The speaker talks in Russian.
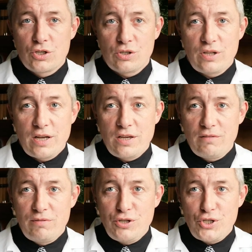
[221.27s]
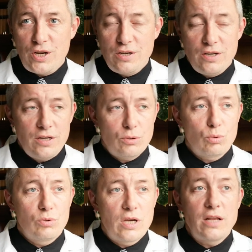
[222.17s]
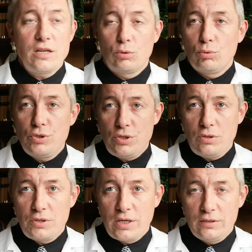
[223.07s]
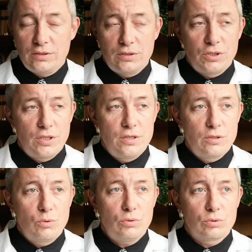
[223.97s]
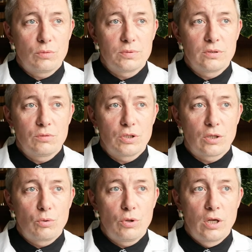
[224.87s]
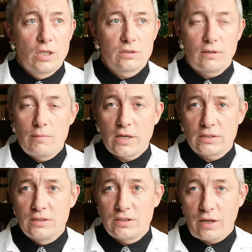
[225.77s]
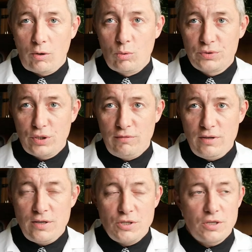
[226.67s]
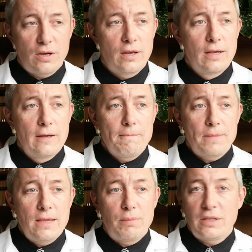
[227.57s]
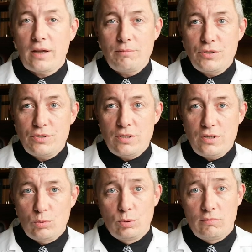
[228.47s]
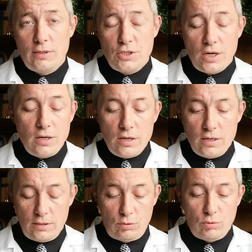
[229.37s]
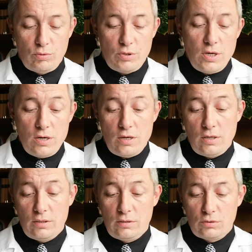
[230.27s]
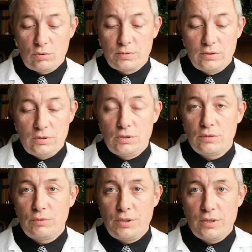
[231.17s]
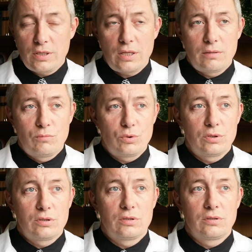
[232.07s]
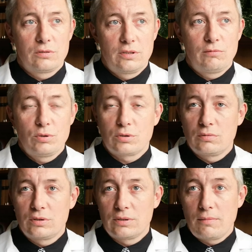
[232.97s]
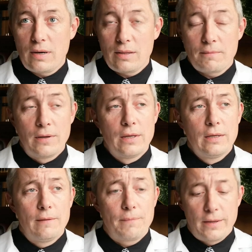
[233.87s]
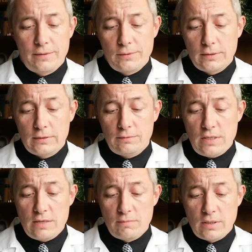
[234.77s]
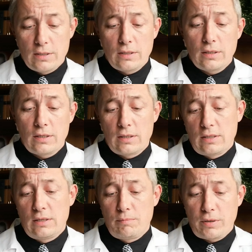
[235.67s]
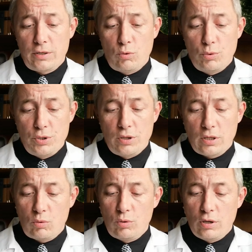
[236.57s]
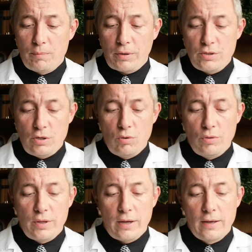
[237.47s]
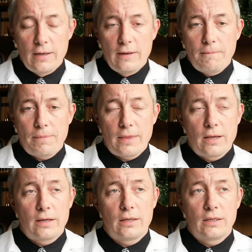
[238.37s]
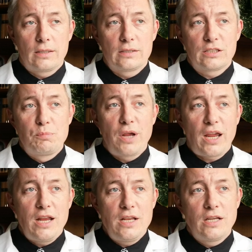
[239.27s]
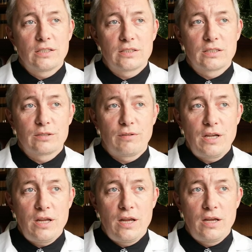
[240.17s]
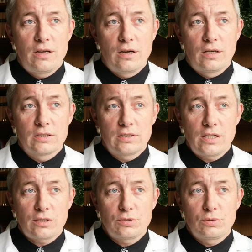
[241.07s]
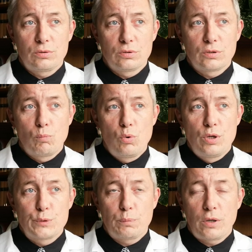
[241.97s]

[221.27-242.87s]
желаний, и влечения нету, да, нету и сил на их достижение, но, собственно, вот такое своеобразное стариковское величие. И потребностей нету, и влечений нету, и, собственно, ничего и не надо, можно довольствоваться малым. Вот. Видимо, а, происходит такое определенное Э, смирение со своей э, старостью, с более